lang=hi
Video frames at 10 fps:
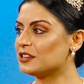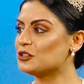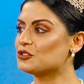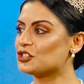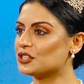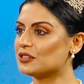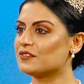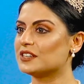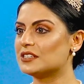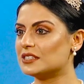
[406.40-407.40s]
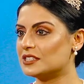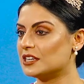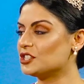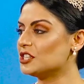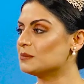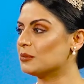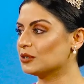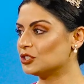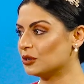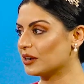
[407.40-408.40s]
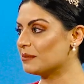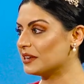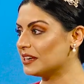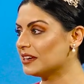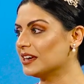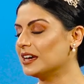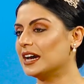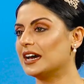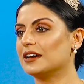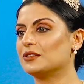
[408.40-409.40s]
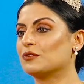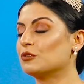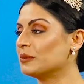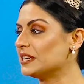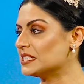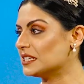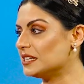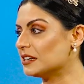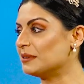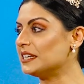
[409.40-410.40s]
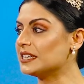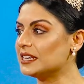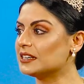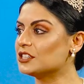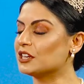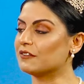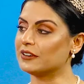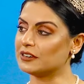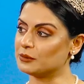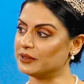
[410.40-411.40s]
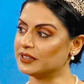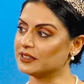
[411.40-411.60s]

एंड न्यूट्रिशन फिटनेस ये चीज़ बहुत शौक है मेरी uh, तो वो मैंने स्टडी कंप्लीट किया शेफील्ड में